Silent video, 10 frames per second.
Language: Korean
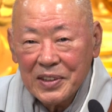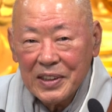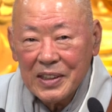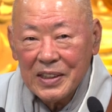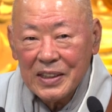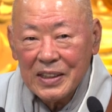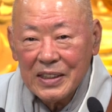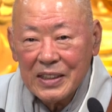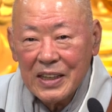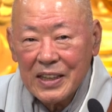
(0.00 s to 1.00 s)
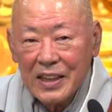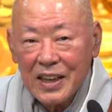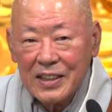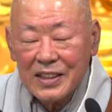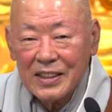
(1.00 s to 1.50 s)
그
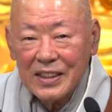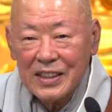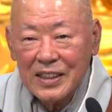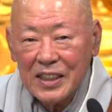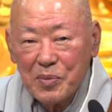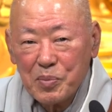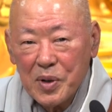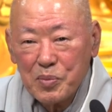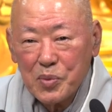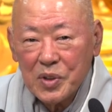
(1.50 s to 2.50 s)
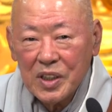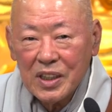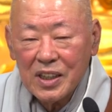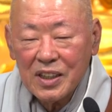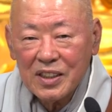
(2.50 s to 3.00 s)
세상의 큰 근기
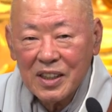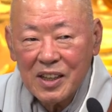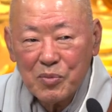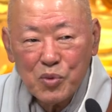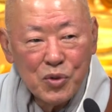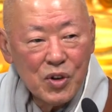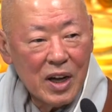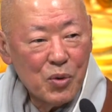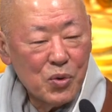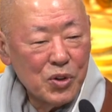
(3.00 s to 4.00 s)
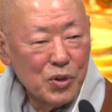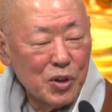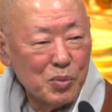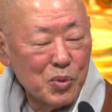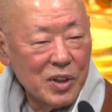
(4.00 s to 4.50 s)
법문이 경전문과
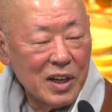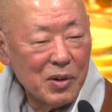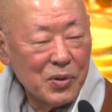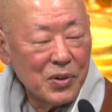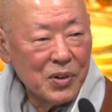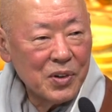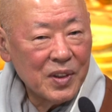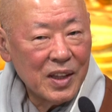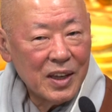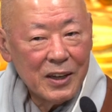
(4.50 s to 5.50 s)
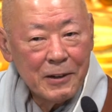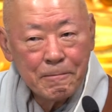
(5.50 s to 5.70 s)
원돈문이라고 그러는데